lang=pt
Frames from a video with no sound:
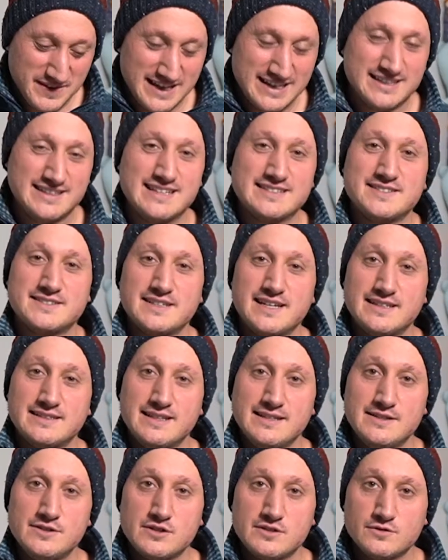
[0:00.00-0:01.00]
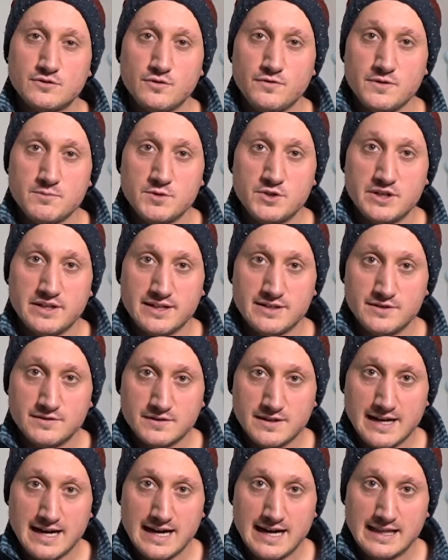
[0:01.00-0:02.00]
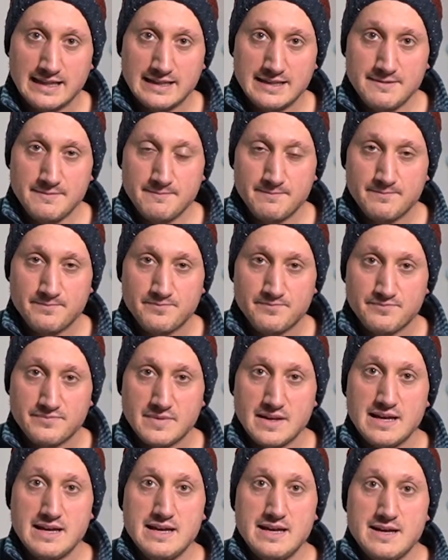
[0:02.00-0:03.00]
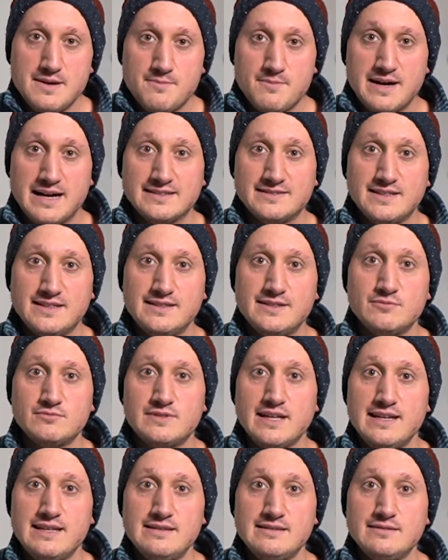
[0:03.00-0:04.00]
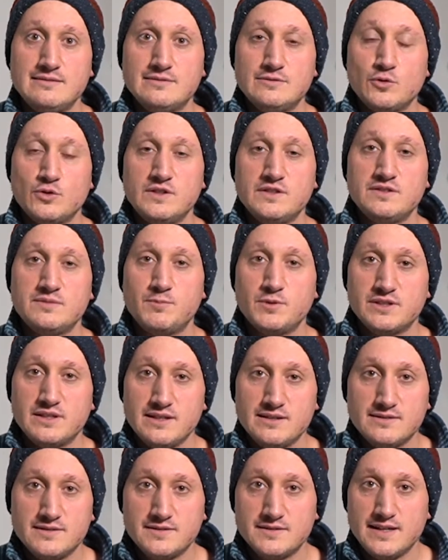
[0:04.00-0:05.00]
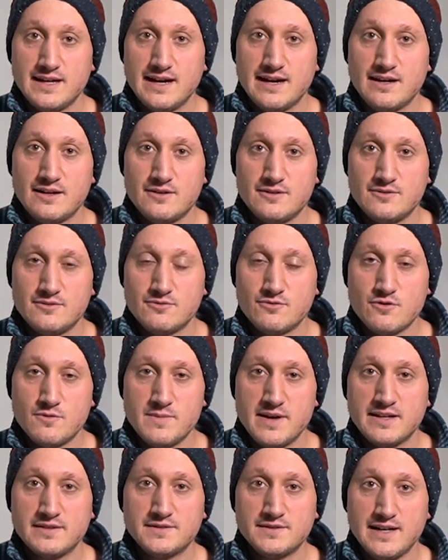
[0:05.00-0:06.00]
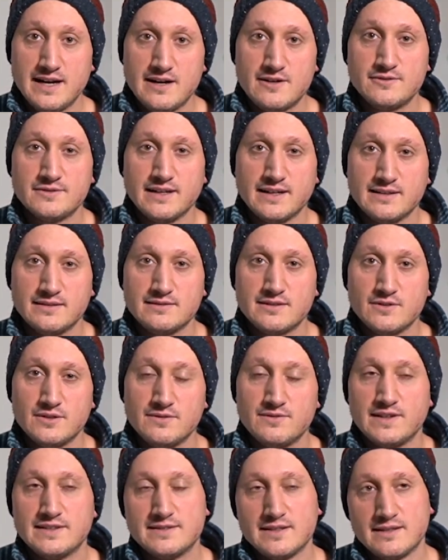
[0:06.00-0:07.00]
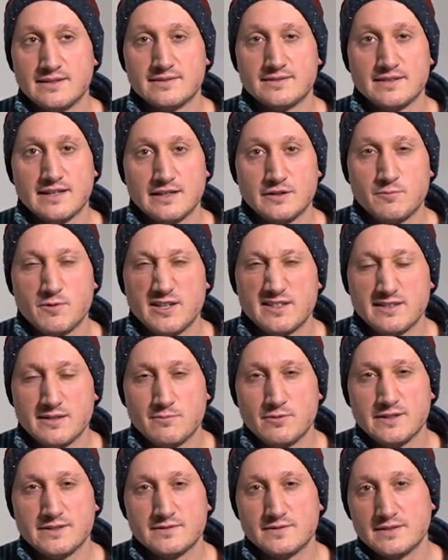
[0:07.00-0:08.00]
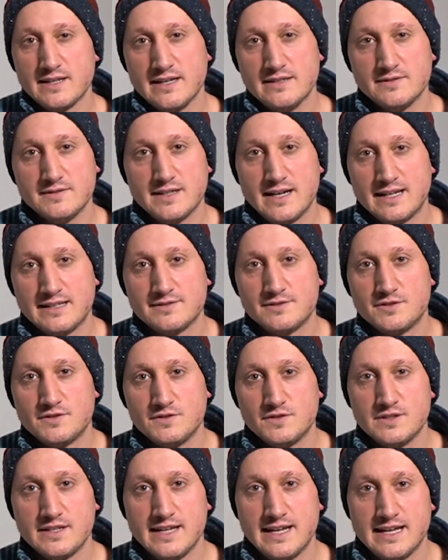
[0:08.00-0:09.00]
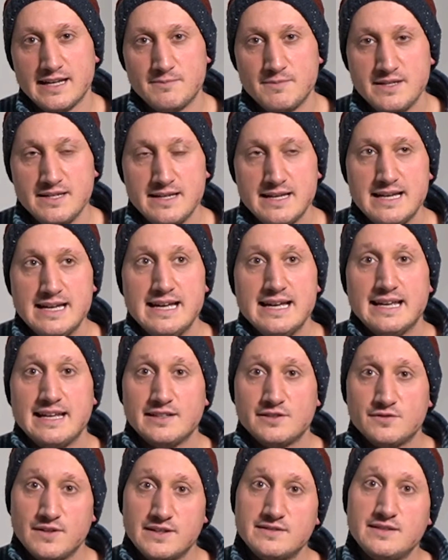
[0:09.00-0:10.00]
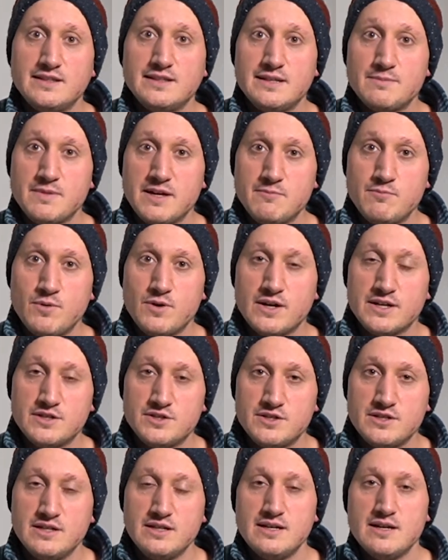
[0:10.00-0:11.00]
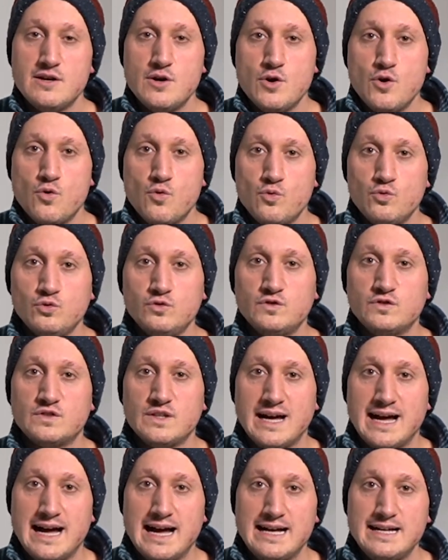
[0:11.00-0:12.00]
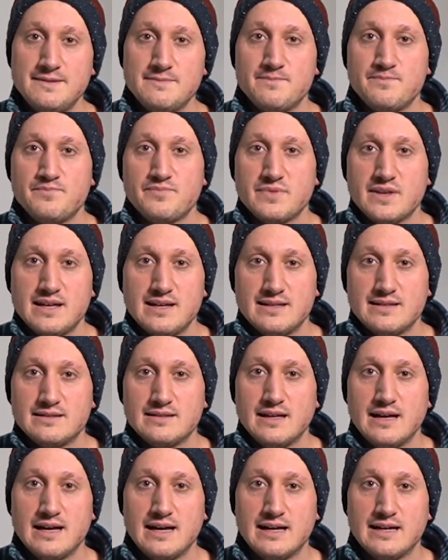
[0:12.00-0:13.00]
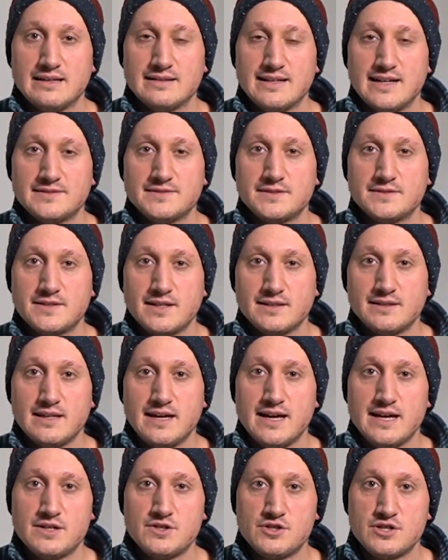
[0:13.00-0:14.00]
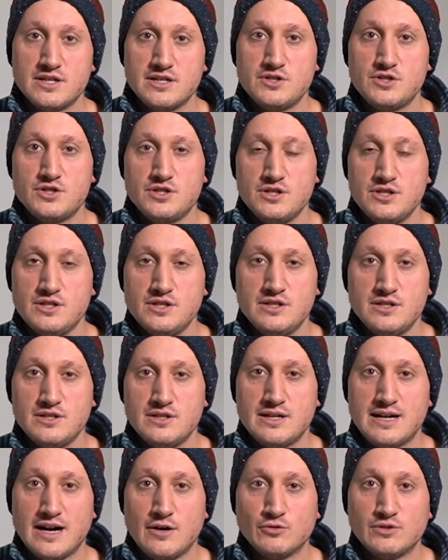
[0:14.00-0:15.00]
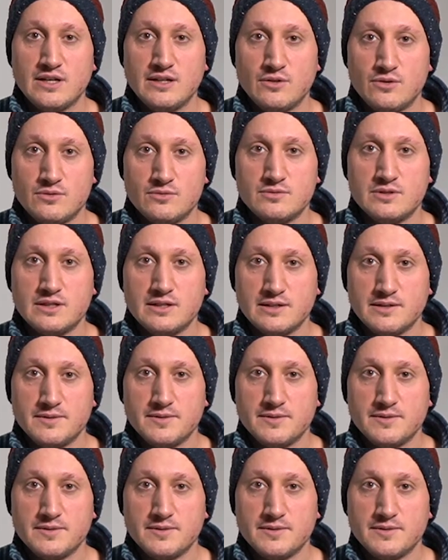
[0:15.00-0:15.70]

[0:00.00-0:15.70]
ele tem essas características do filme de grande escala, mas ele não tem todo esse potencial comercial, né? Então ele vai ser lançado, por exemplo, em 100 salas de cinema e às vezes ele também pode usar uh, dessa estratégia de cauda longa.